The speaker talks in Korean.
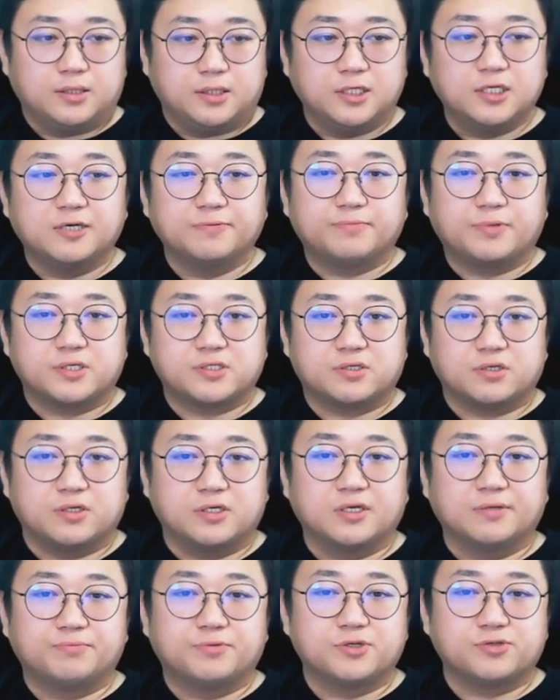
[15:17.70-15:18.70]
2급 떴어.
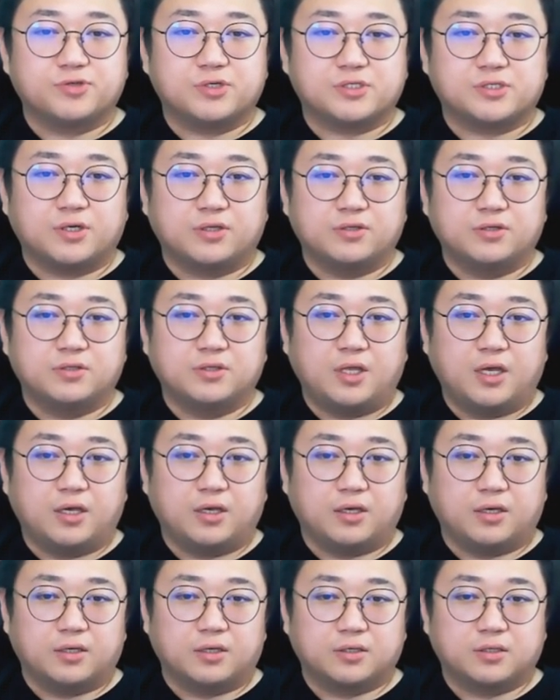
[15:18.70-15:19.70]
1급 뜰수
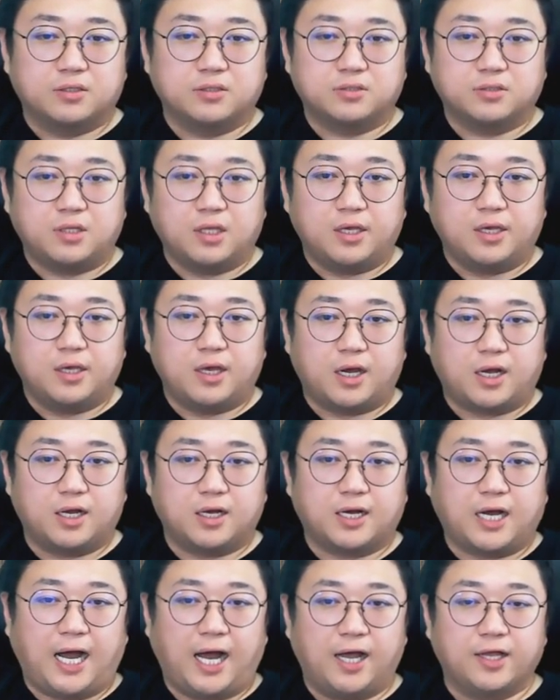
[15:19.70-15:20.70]
있었는데 그때
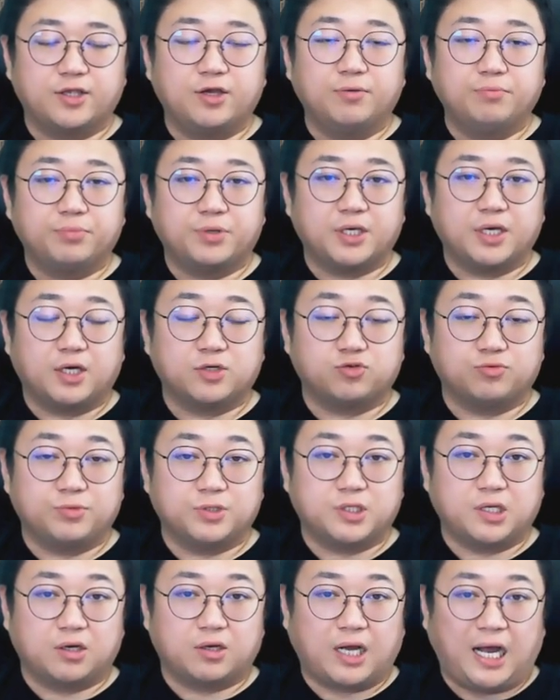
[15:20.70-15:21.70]
약간 간염기가 좀
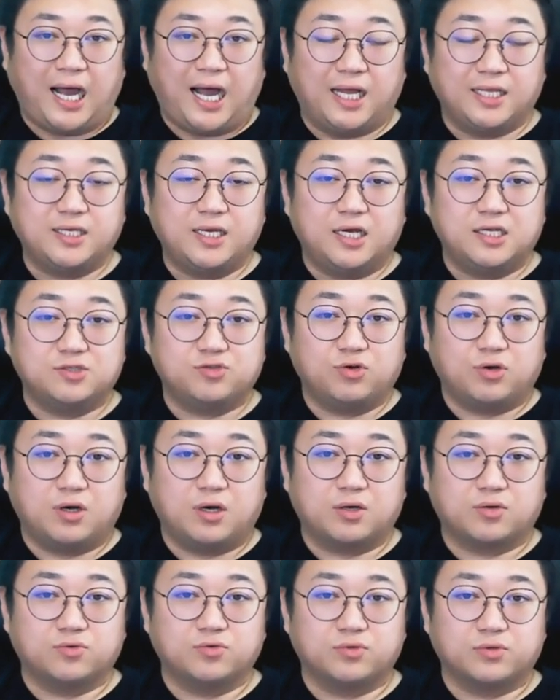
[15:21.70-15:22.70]
있다가 간이 안
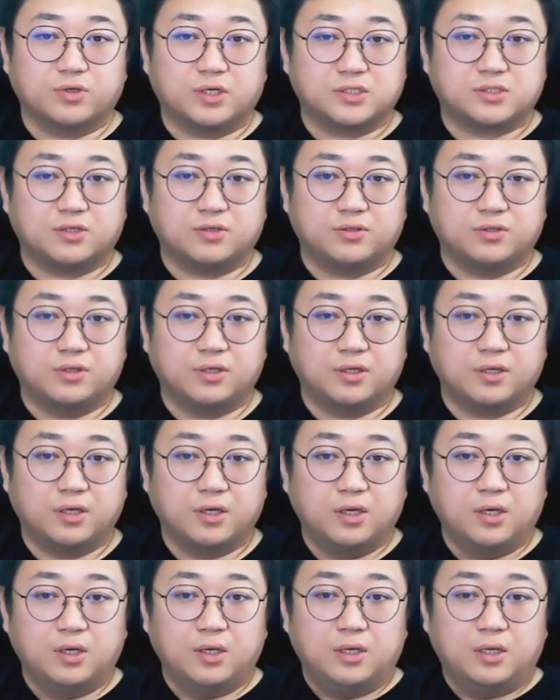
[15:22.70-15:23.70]
좋아갖고 그랬었는데
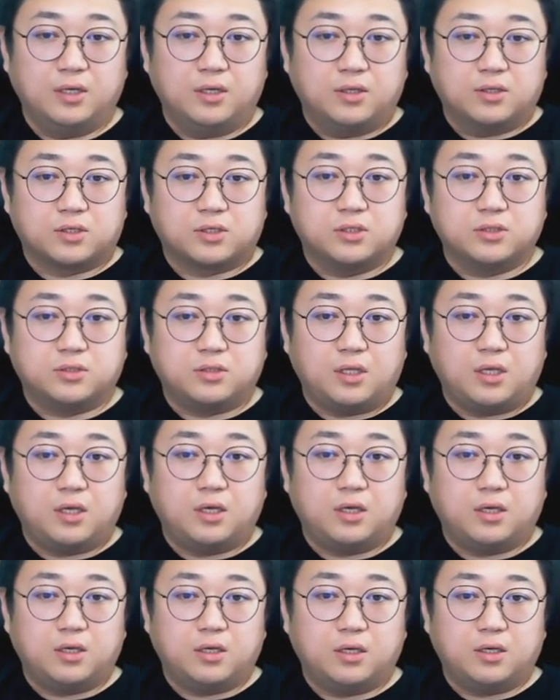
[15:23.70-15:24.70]

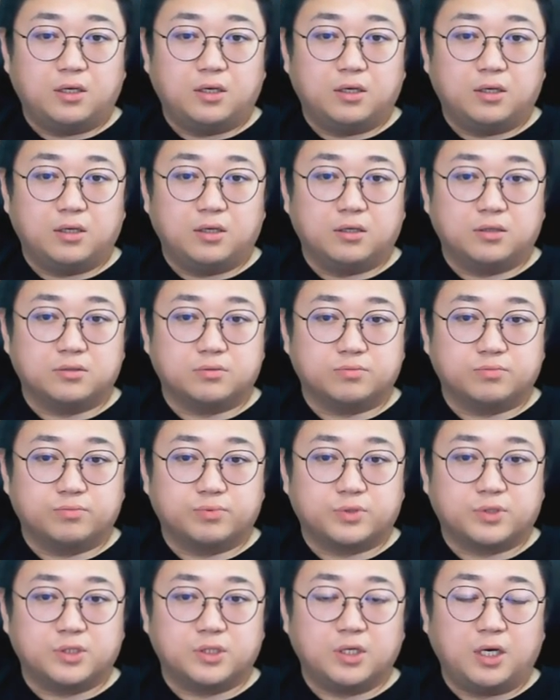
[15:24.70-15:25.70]
그때
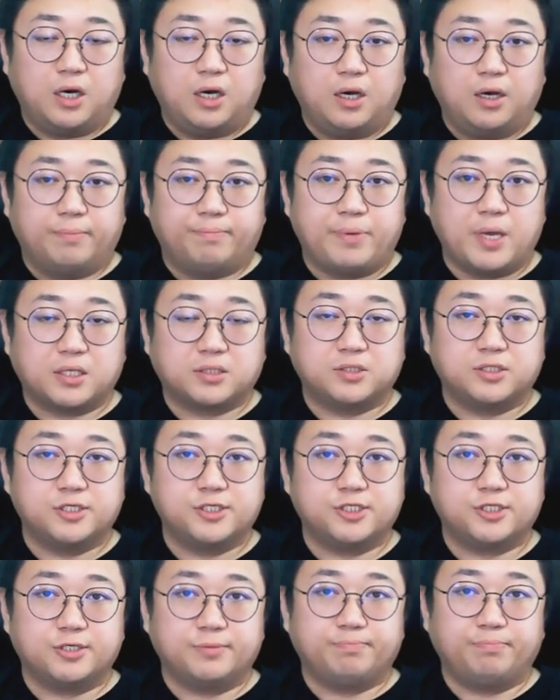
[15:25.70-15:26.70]
키가
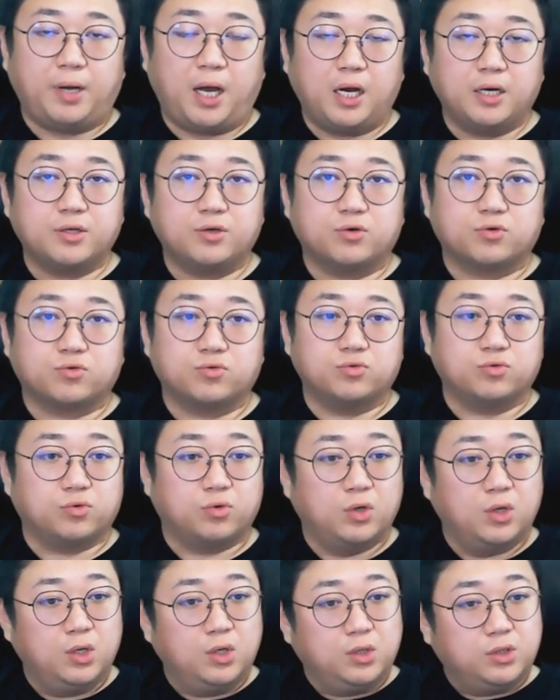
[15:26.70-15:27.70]

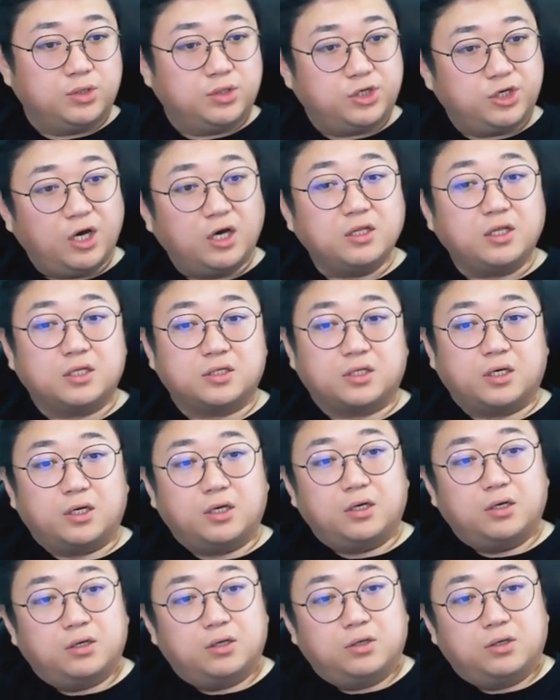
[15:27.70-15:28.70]
178이었고
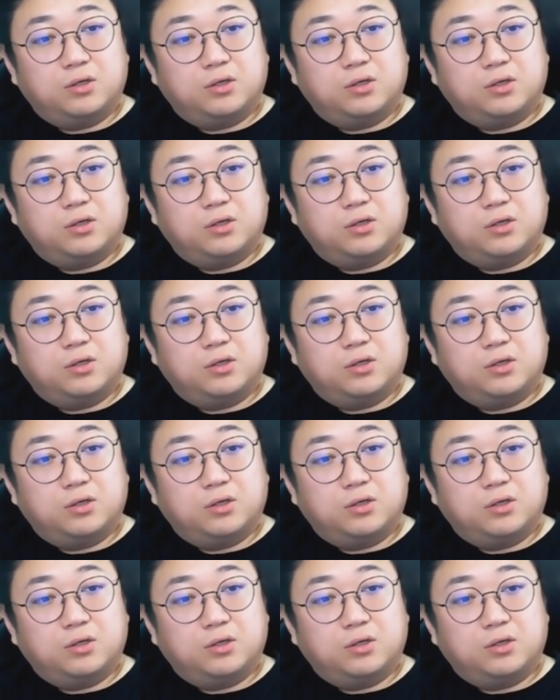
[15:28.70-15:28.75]
희한하다.